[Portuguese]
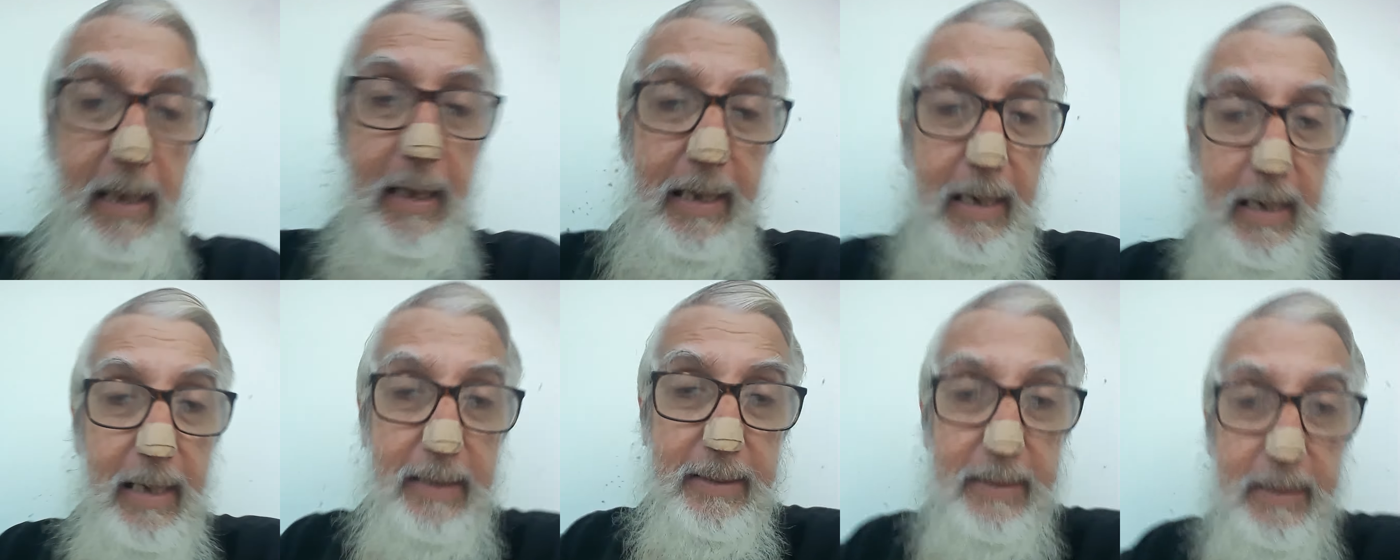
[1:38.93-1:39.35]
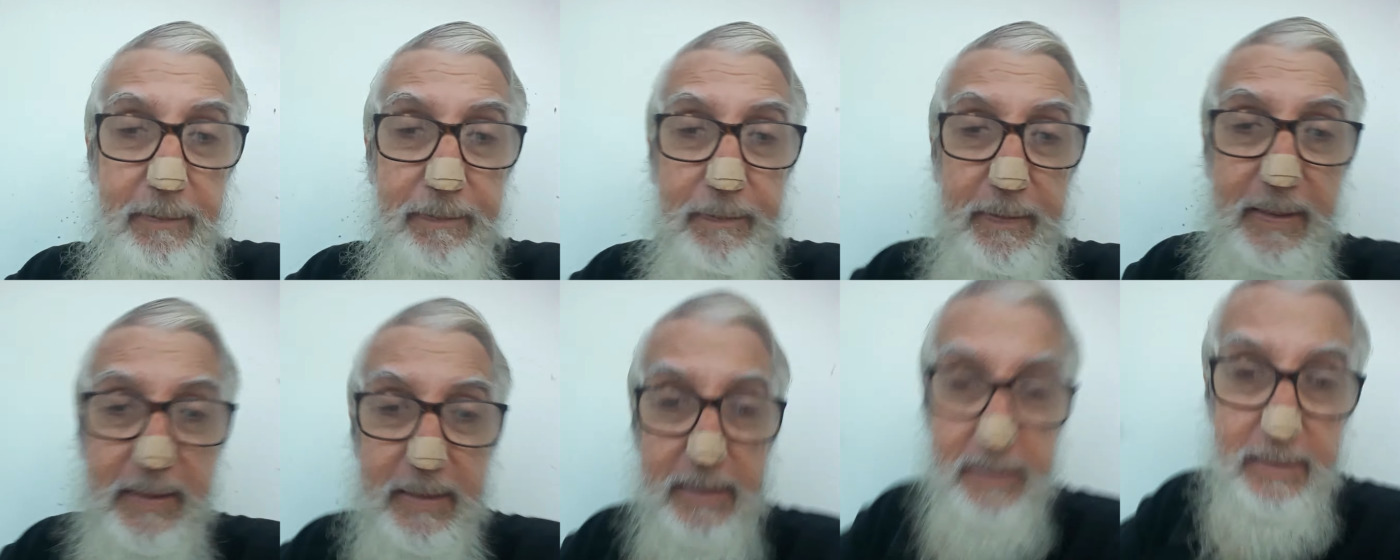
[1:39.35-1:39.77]
É a
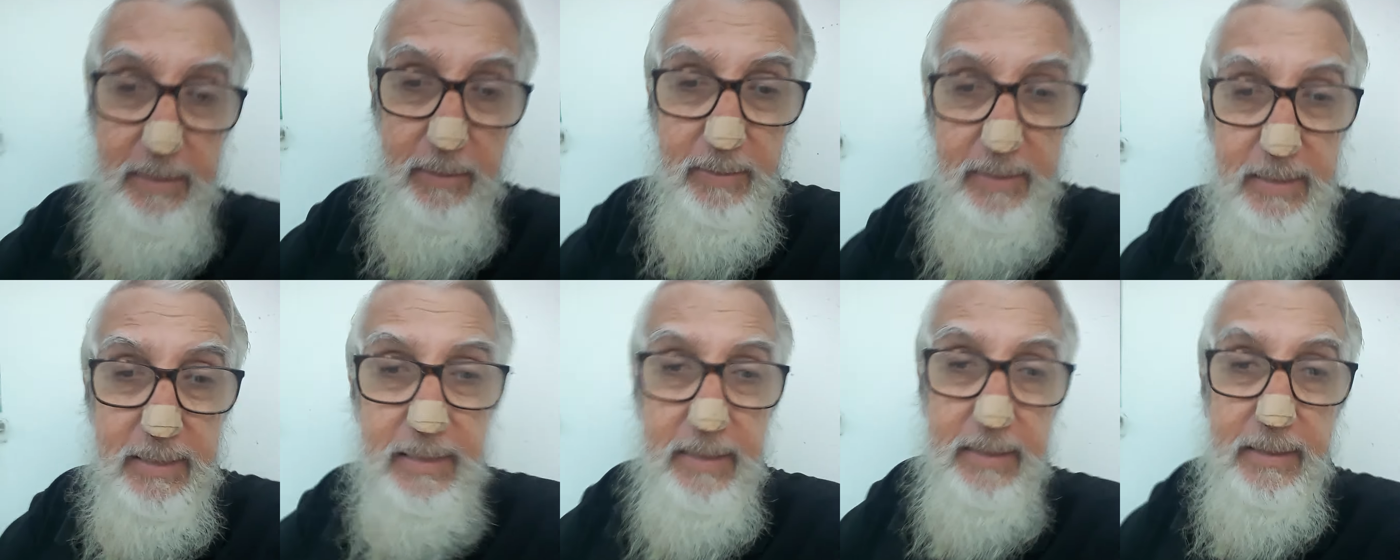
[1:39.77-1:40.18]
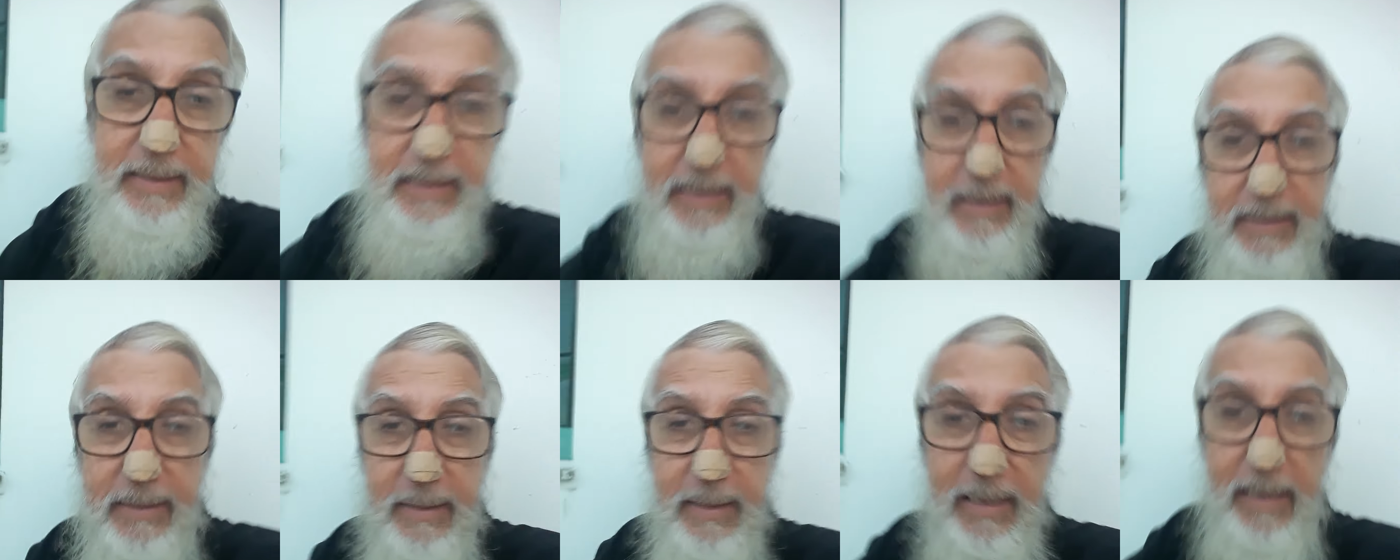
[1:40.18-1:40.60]
definição que se
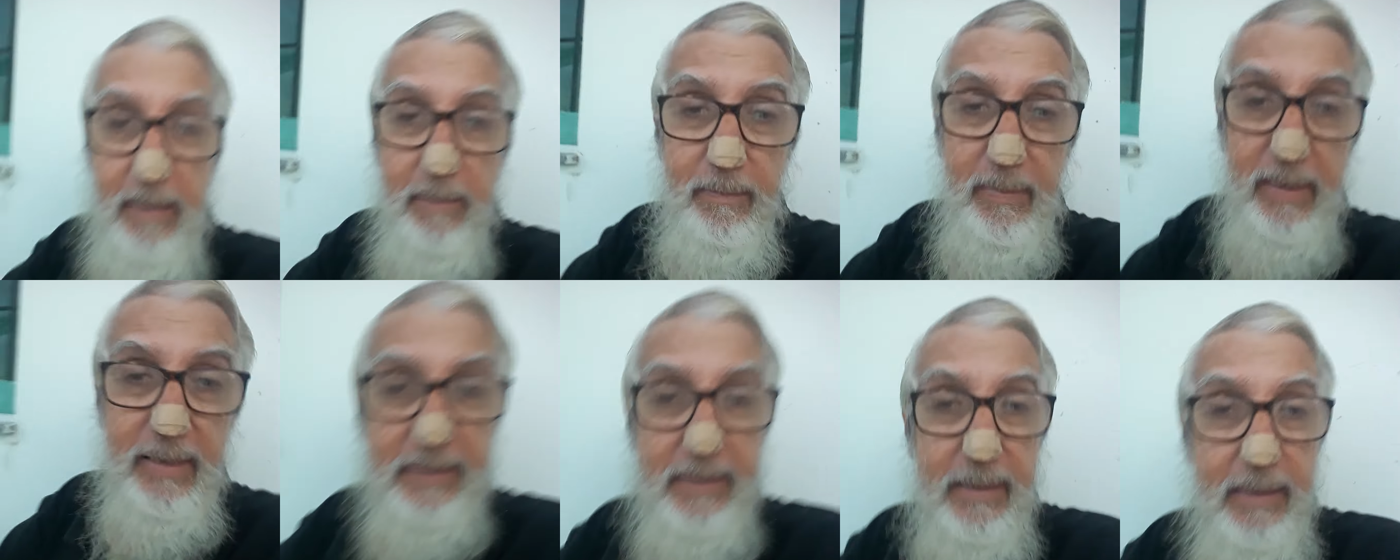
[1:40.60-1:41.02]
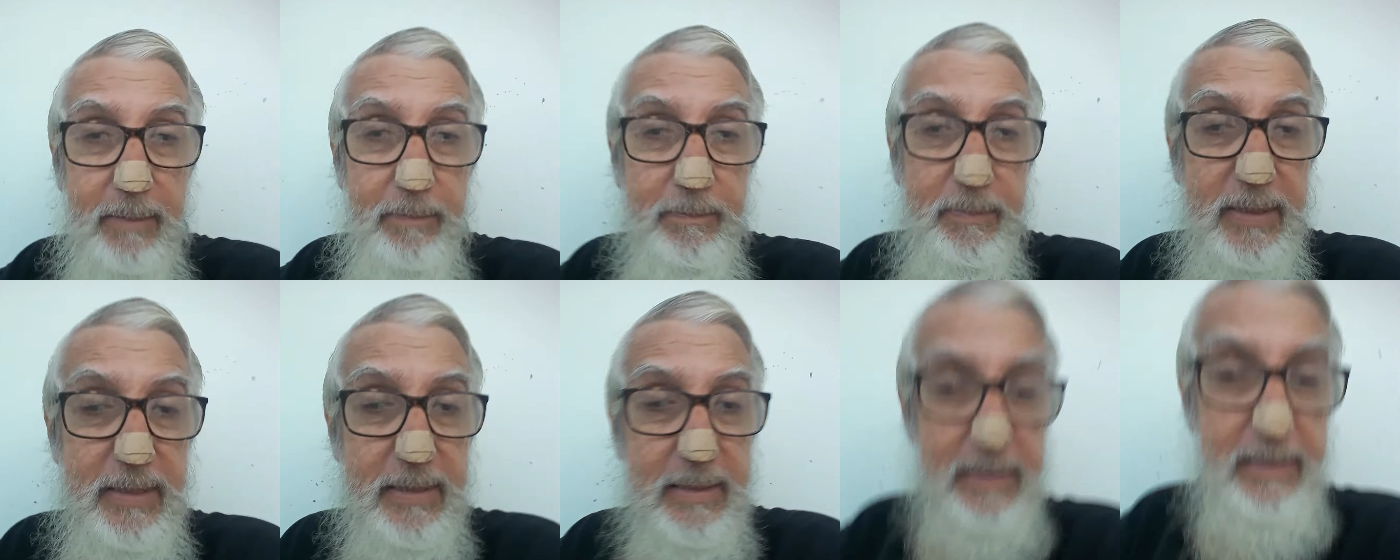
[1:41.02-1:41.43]
tem em
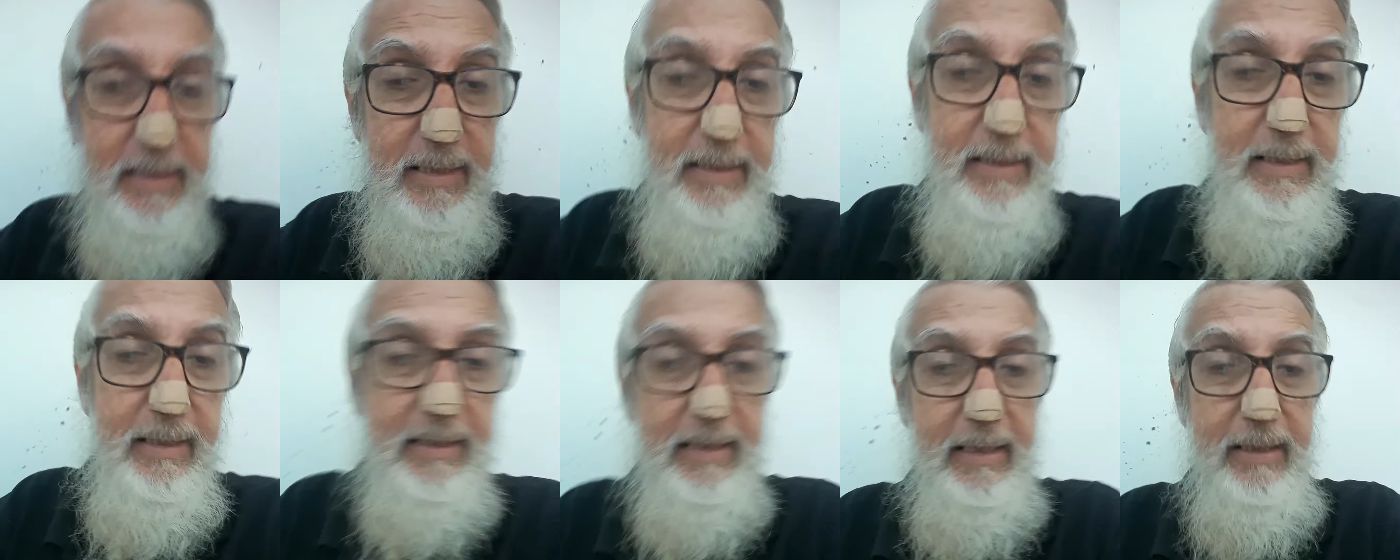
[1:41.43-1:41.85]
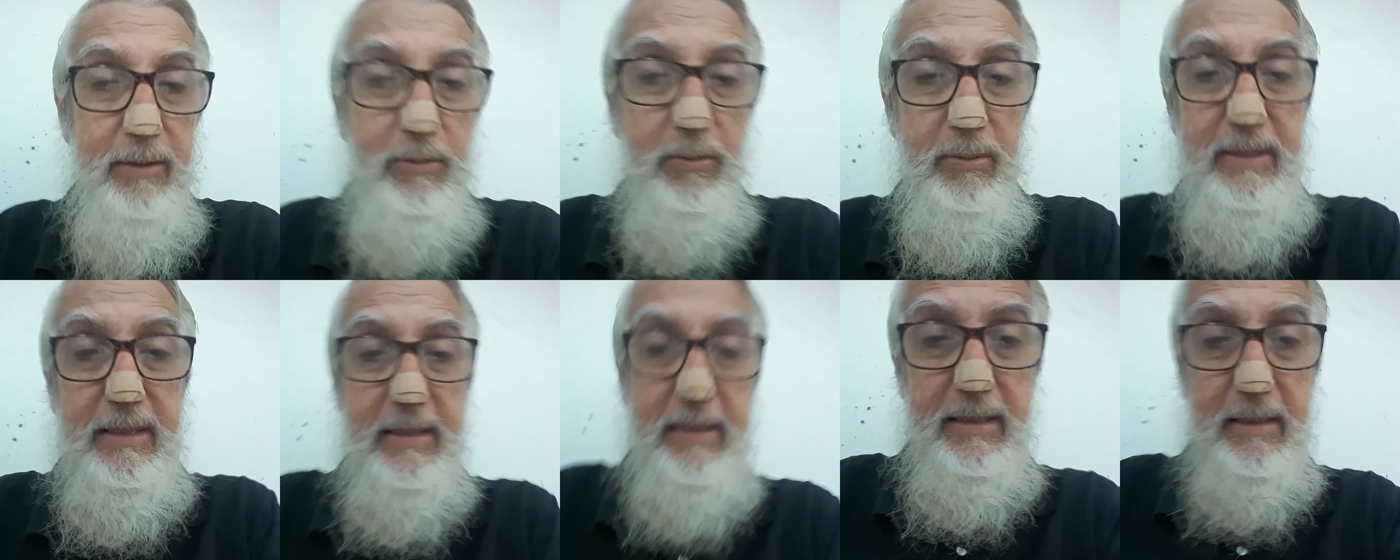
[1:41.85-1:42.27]
metapsíquica, que
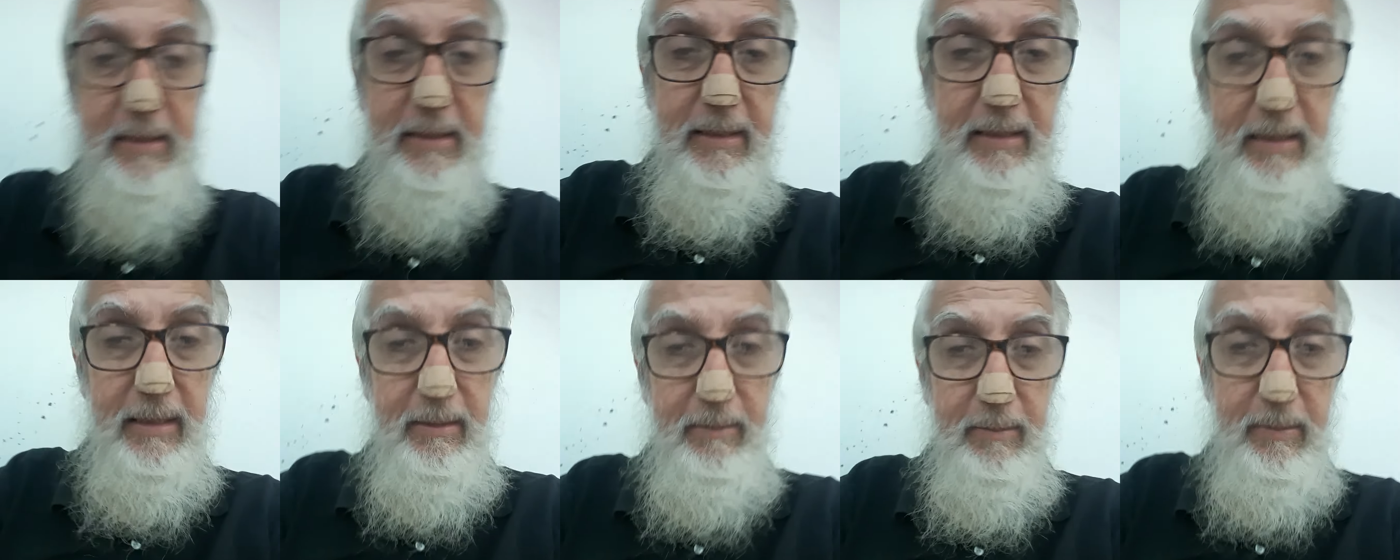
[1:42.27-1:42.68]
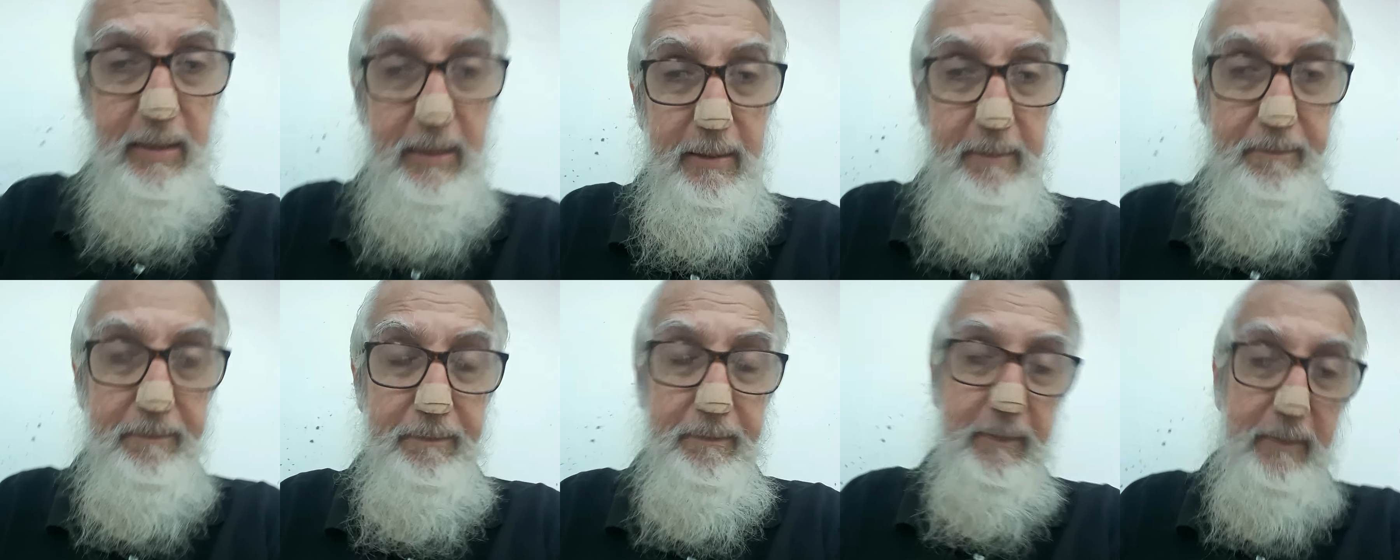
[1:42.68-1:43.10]
hoje se chama,